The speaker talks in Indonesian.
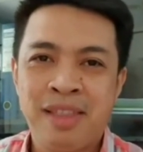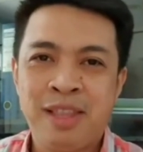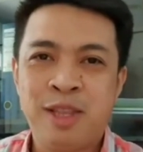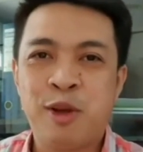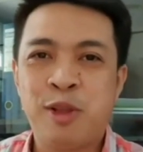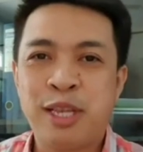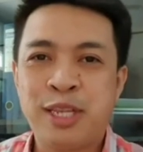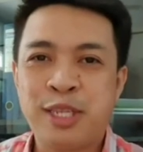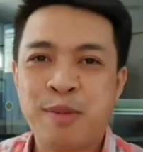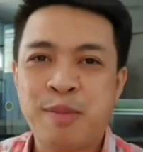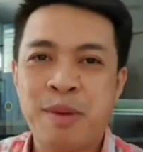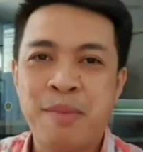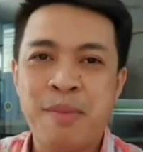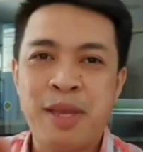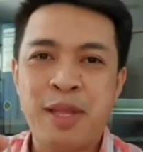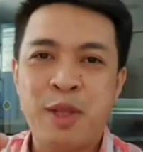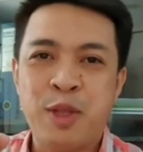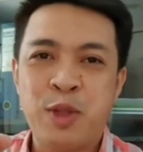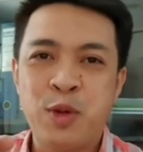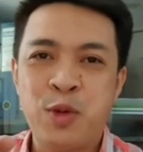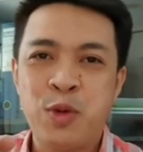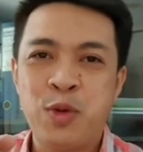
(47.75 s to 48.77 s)
Nah, oleh sebab
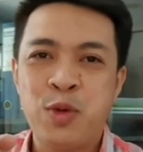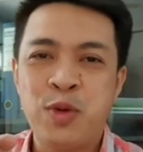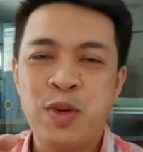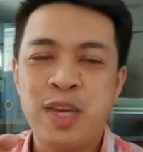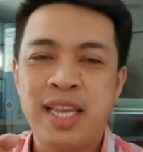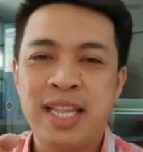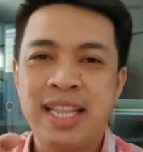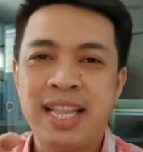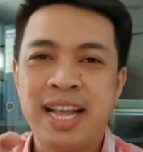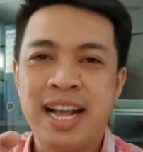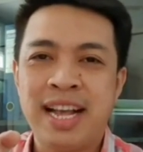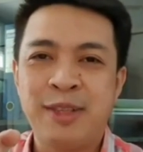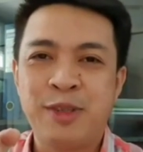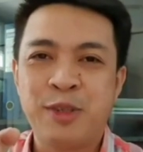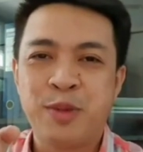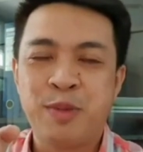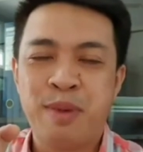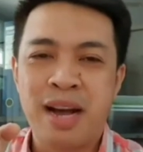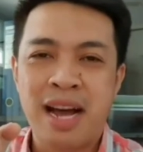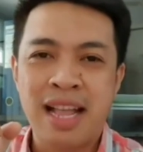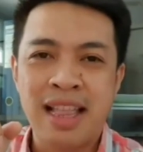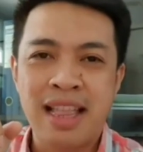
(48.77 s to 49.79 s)
itu, kita harus
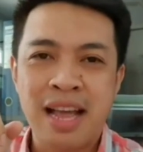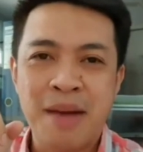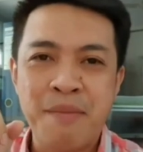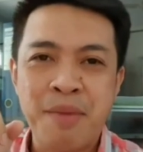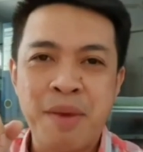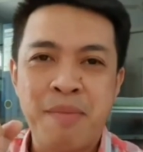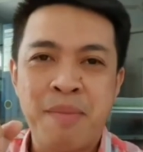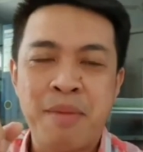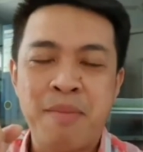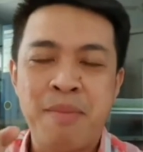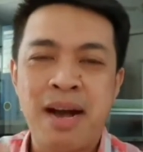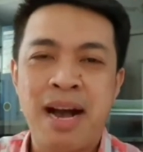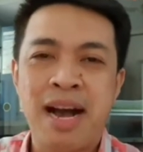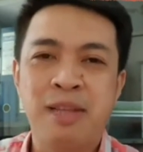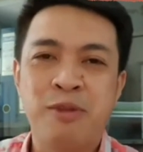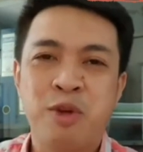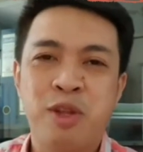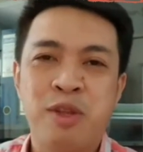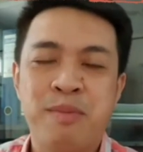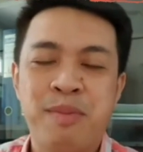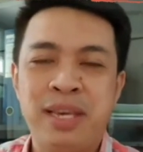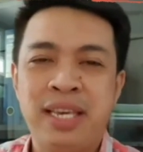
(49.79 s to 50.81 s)
mengalami
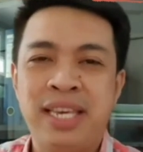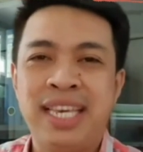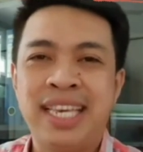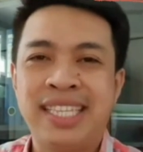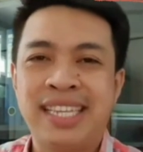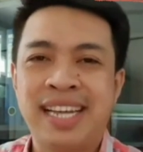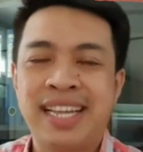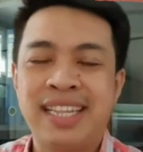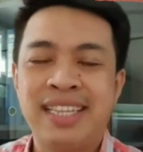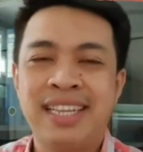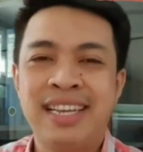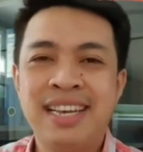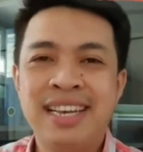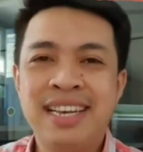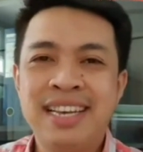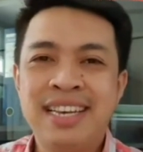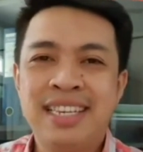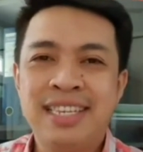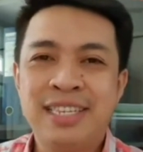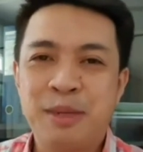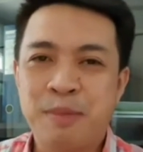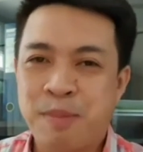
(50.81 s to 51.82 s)
pembaharuan pikiran
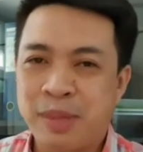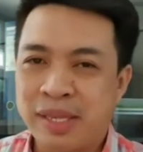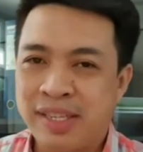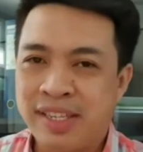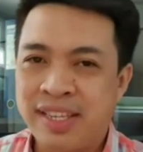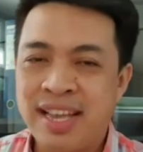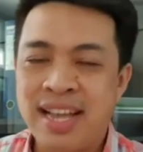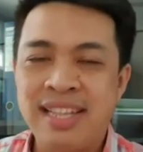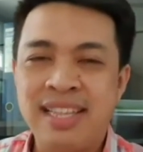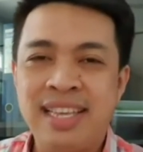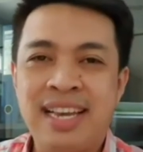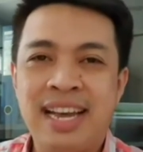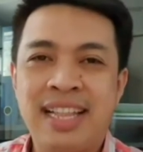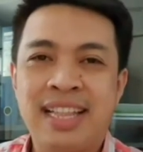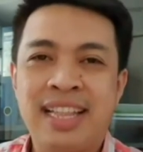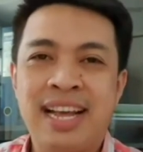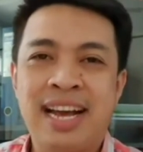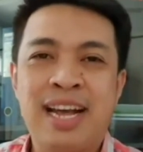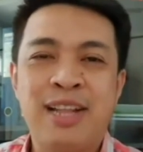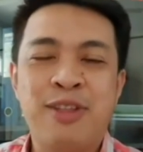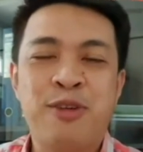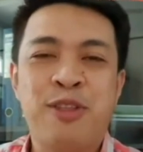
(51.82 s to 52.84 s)
seperti yang
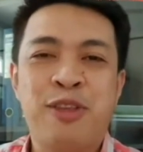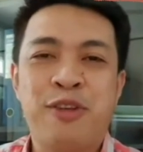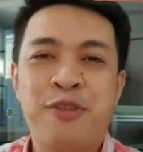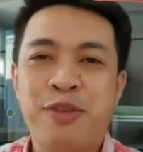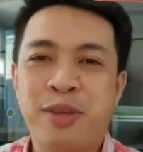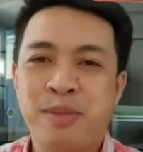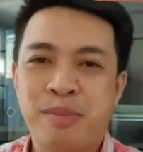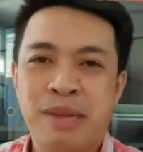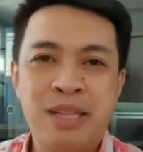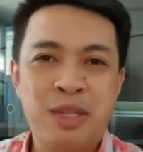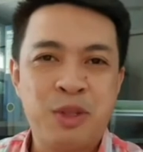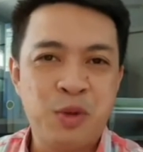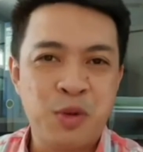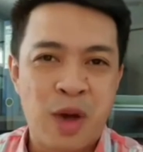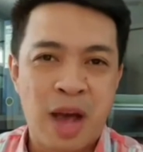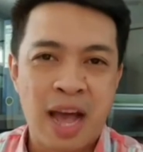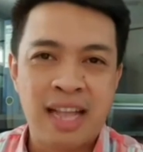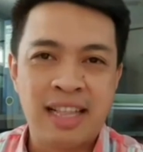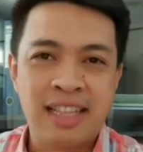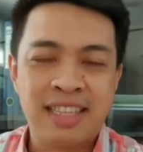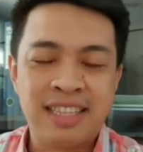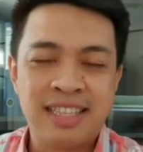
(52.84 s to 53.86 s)
dikatakan oleh firman
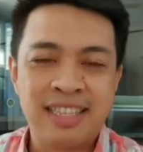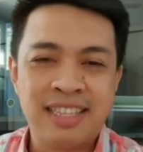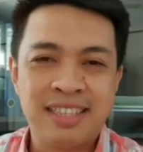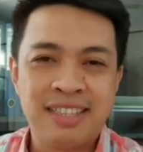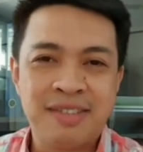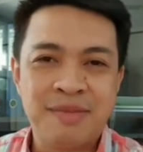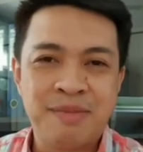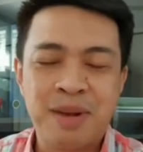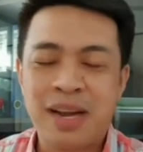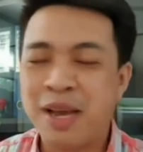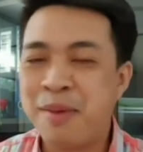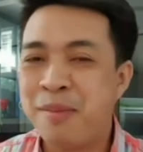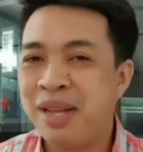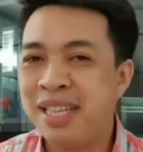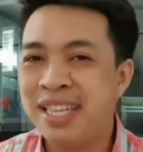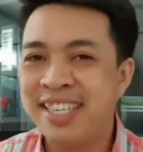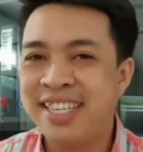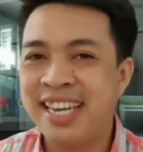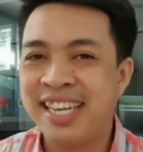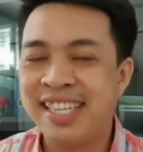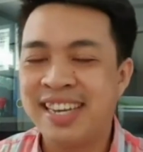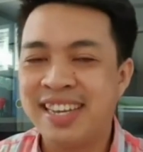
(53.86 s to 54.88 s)
Tuhan. Bagaimana
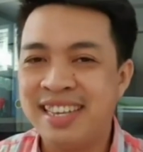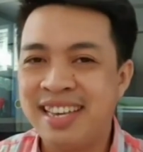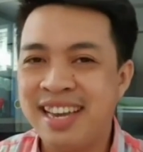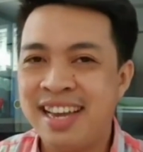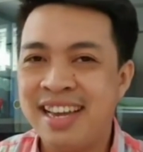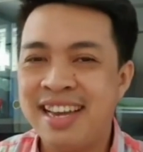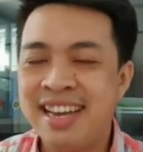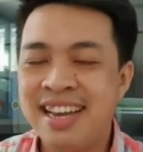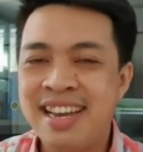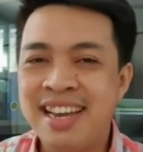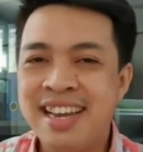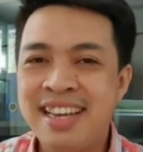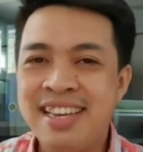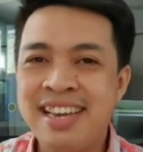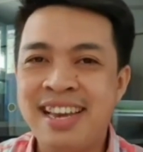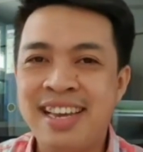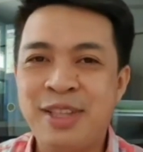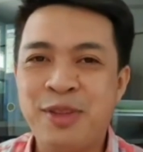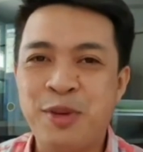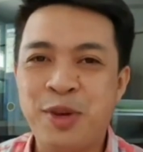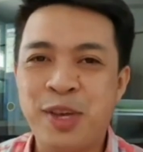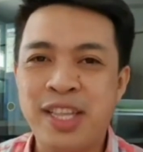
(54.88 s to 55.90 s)
caranya?
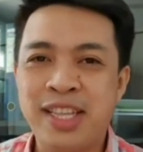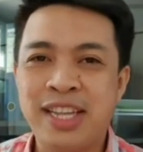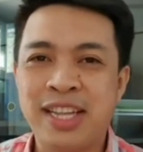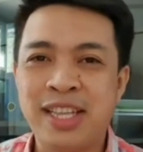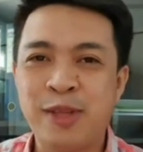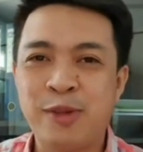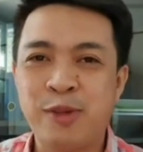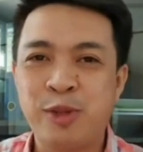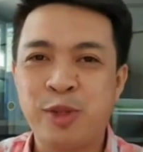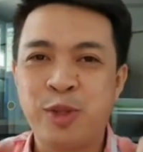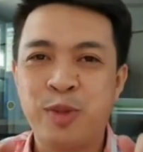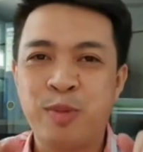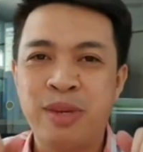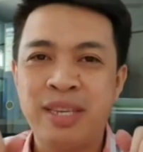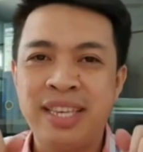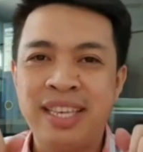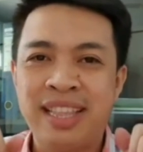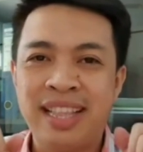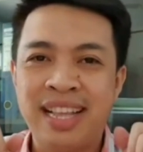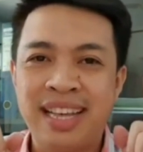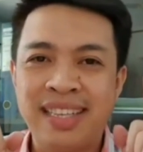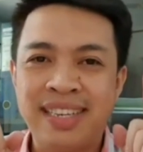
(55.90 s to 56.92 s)
Yaitu kita terus
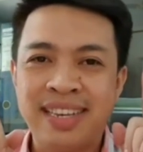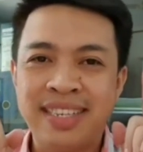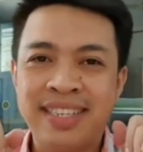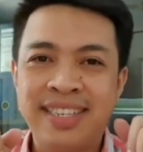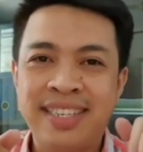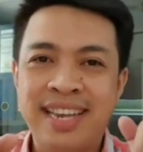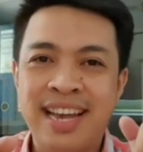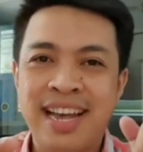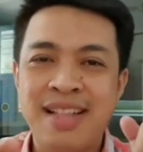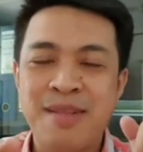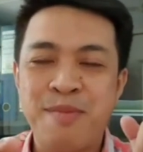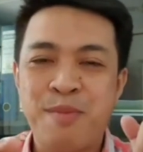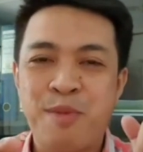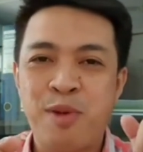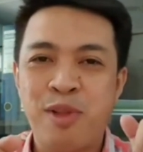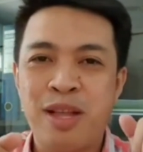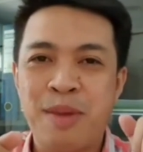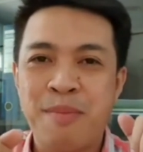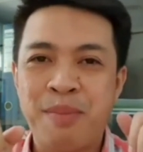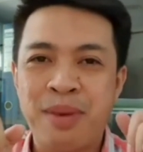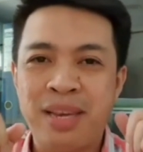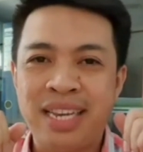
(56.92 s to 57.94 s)
menyelaraskan
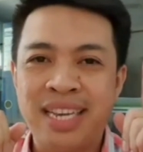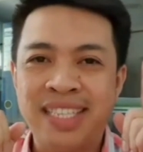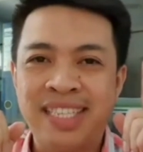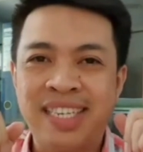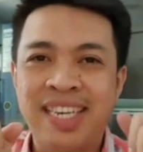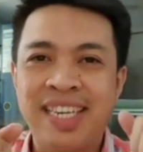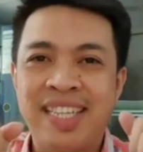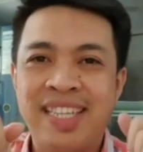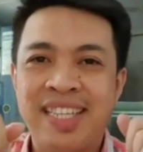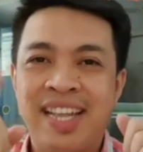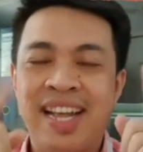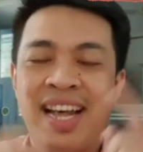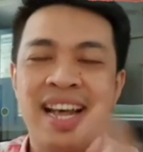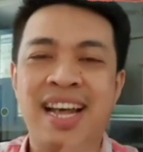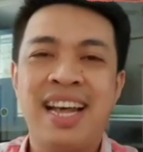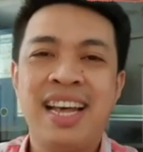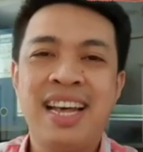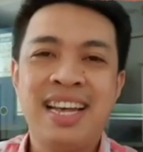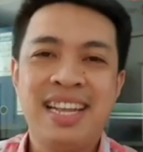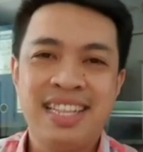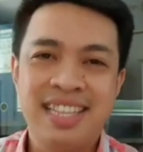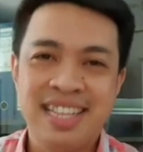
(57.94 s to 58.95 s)
pola pikir kita
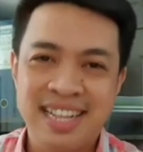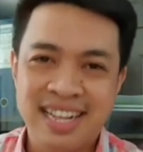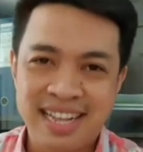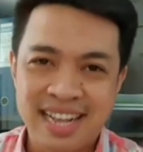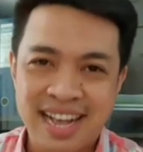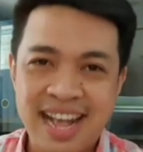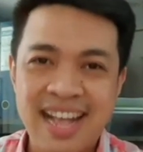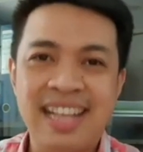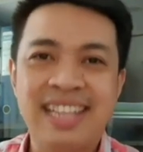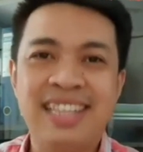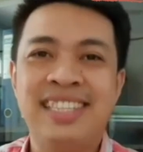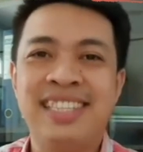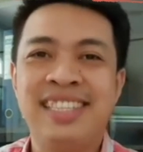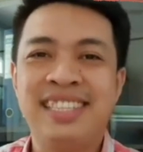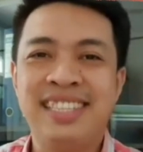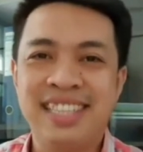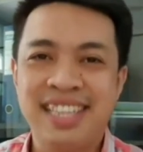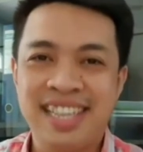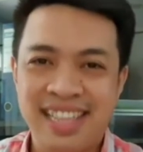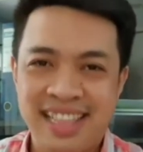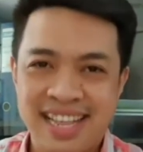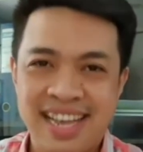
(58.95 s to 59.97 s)

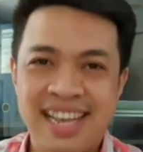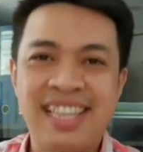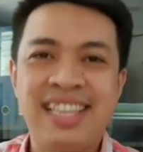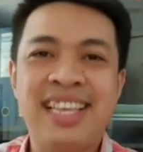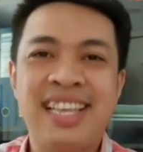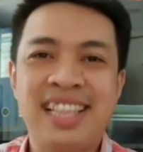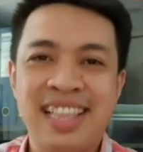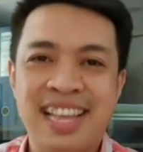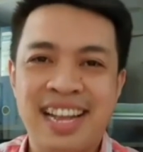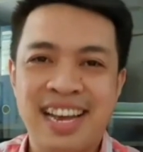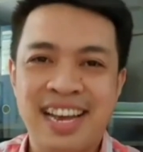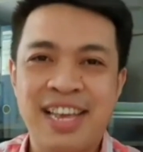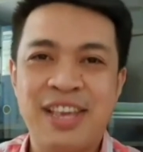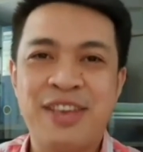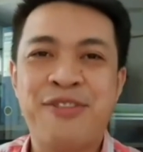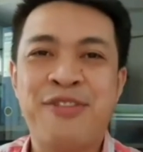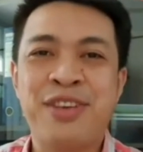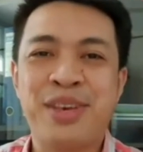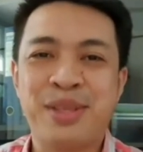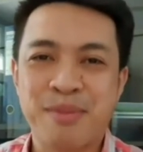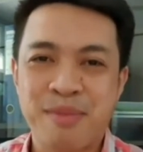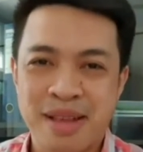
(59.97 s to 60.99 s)
dengan nilai-nilai
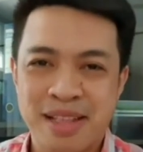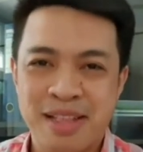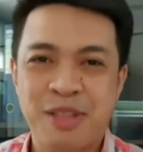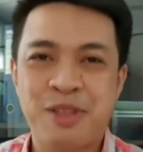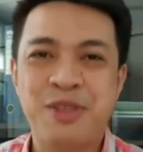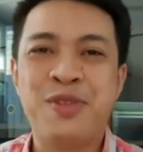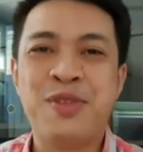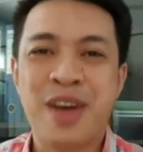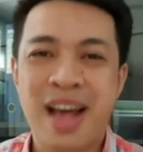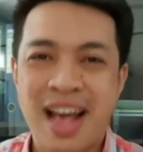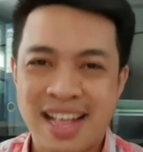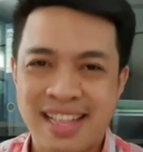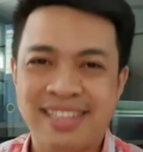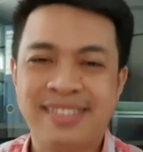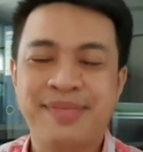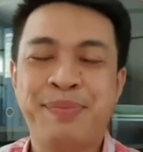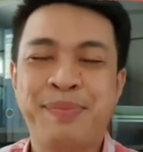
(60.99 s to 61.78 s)
firman Tuhan.